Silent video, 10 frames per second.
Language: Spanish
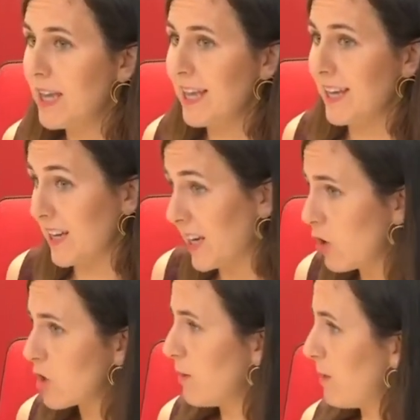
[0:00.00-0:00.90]

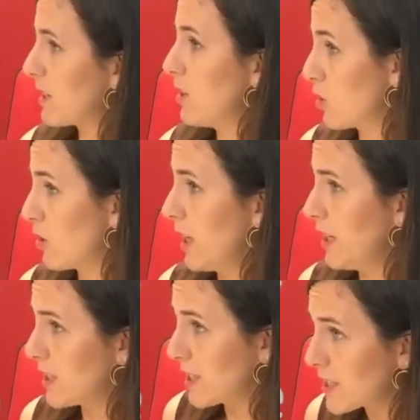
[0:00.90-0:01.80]
Creo que el Partido
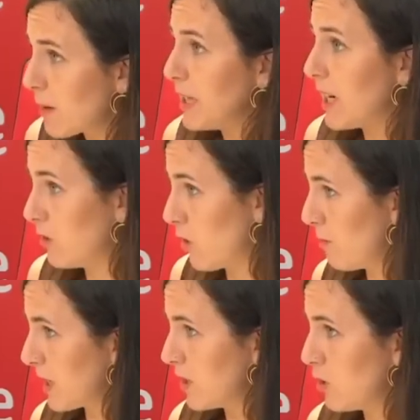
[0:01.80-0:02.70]
Socialista está mirando al
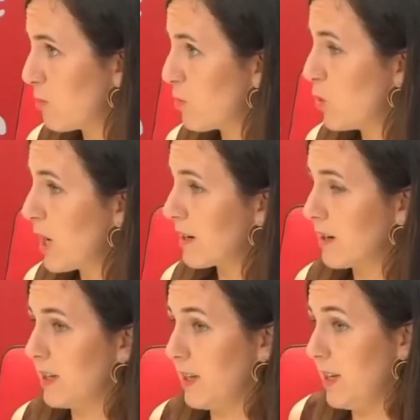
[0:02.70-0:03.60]
Partido Popular
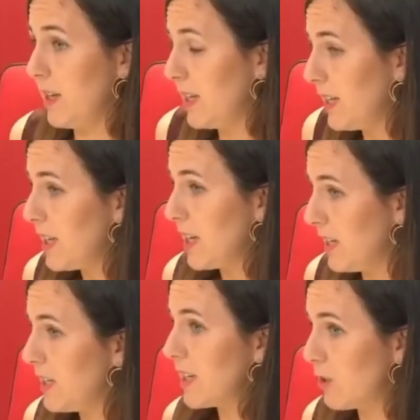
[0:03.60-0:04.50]
y,
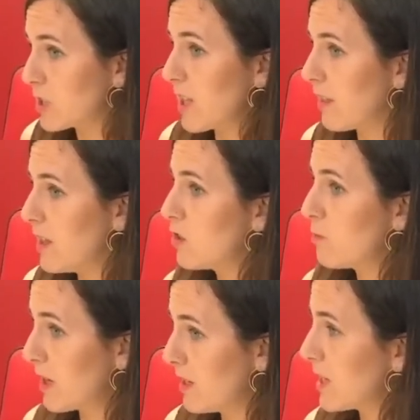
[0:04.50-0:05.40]
y, que lo está haciendo
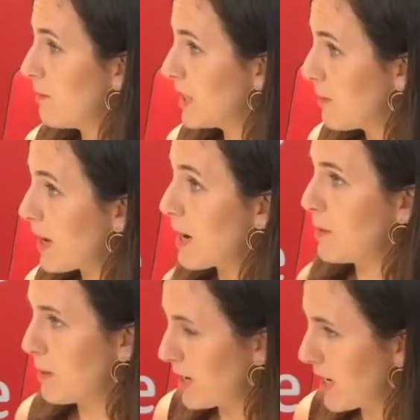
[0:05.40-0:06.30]
precisamente para
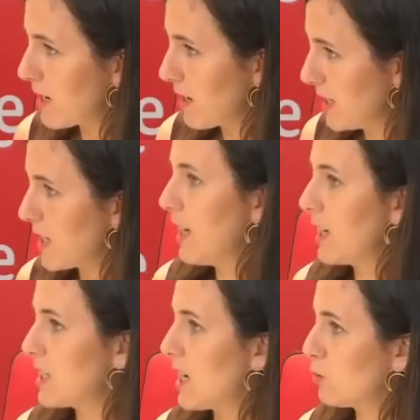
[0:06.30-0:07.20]
preparar esa
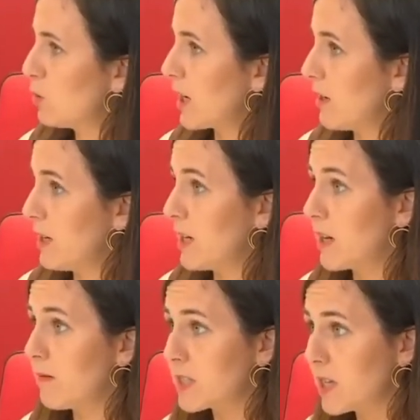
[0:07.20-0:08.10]
legislatura que viene,
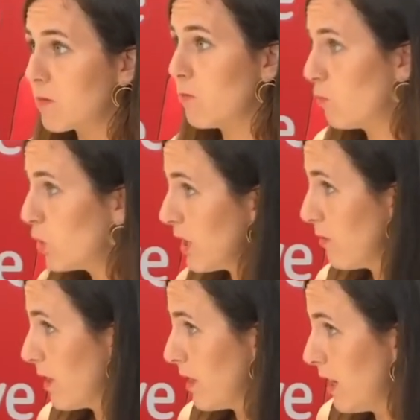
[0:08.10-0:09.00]
que va a ser muy
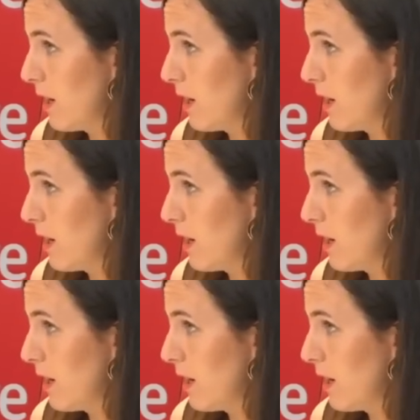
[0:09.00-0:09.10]
difícil,